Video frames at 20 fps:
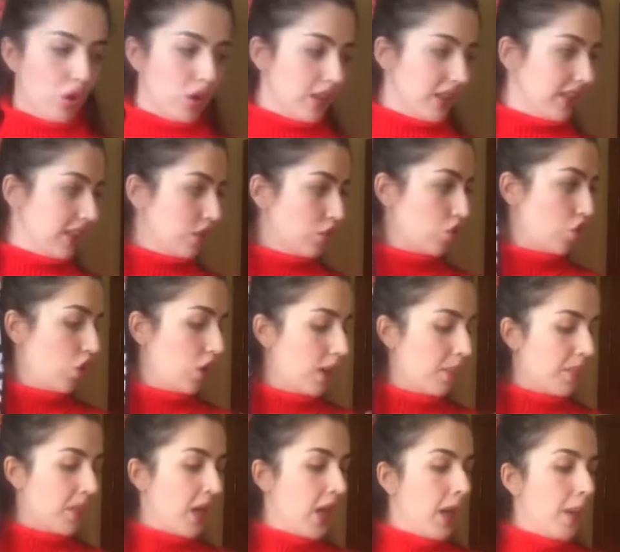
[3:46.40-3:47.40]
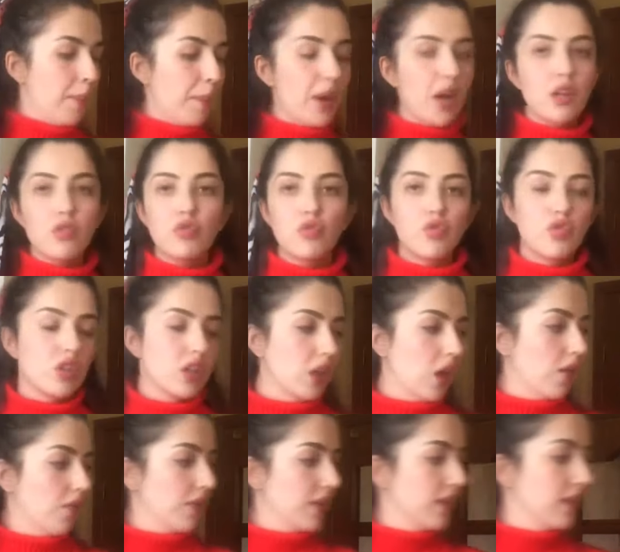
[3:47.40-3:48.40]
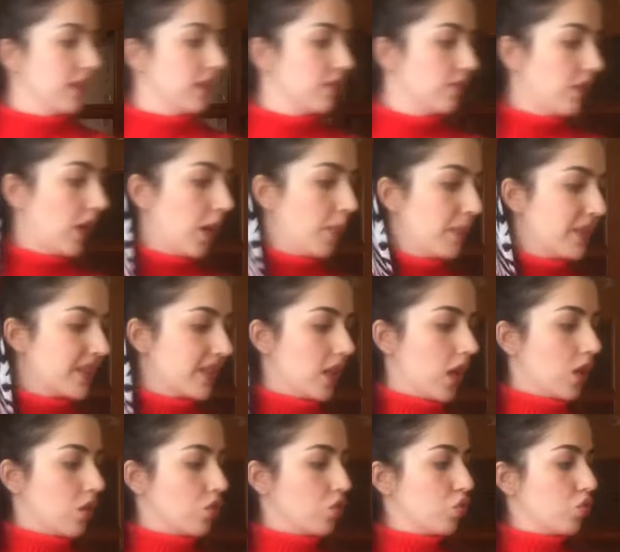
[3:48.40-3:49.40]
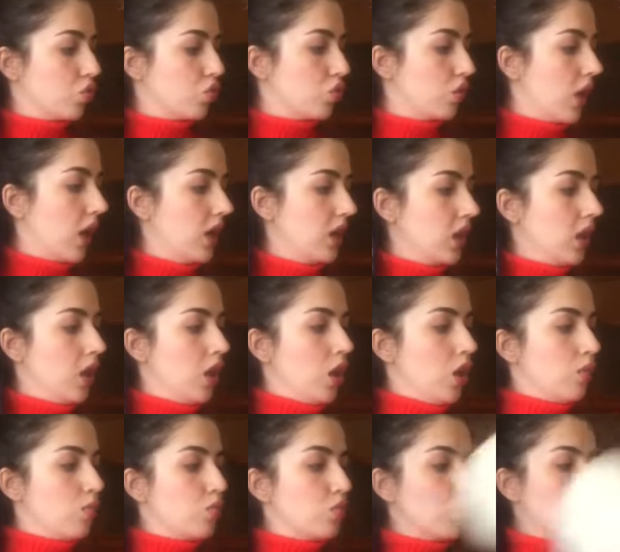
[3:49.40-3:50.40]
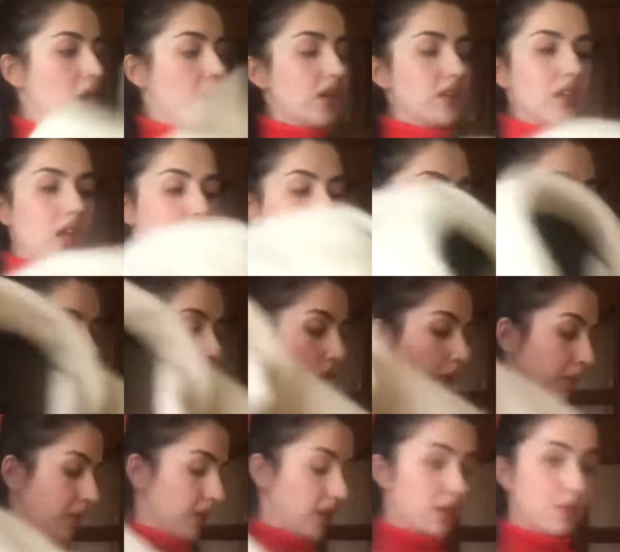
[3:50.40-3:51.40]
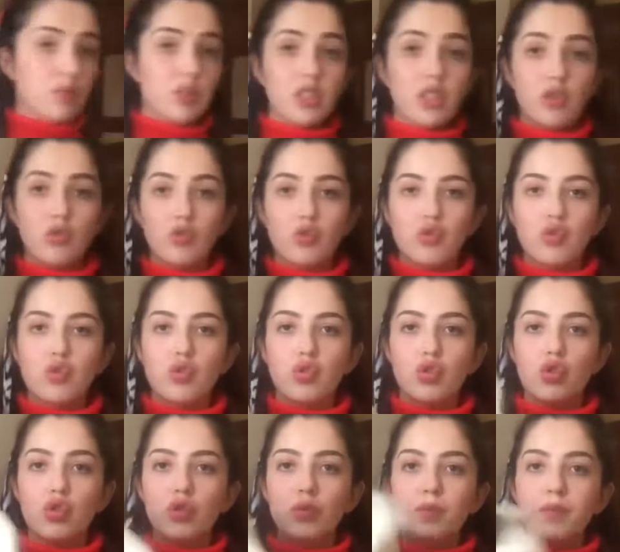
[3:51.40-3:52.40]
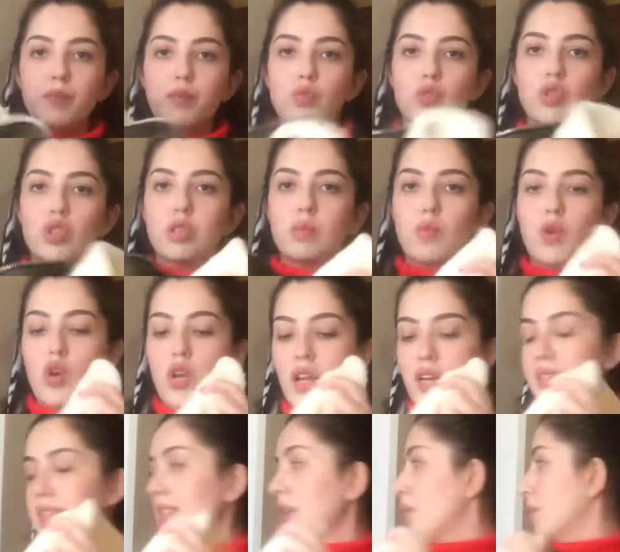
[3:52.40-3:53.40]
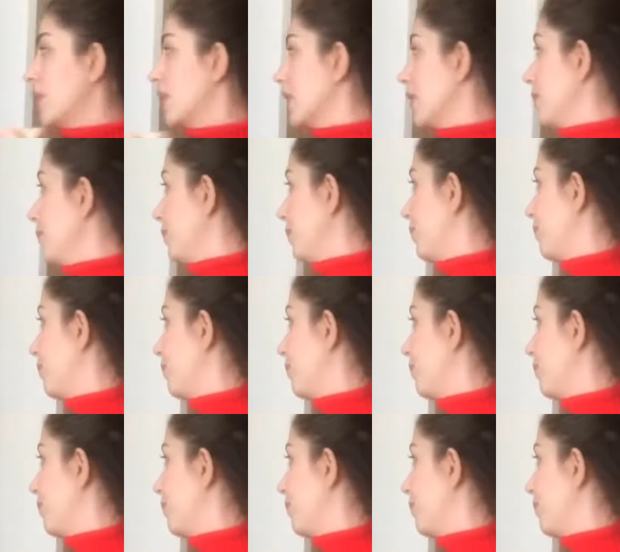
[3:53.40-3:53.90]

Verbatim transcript: Yine şöyle panduf kıyafetlerim var mesela şunlar. Bunlardan koyabilirim diye düşünüyorum. Bunları böyle asabilirim.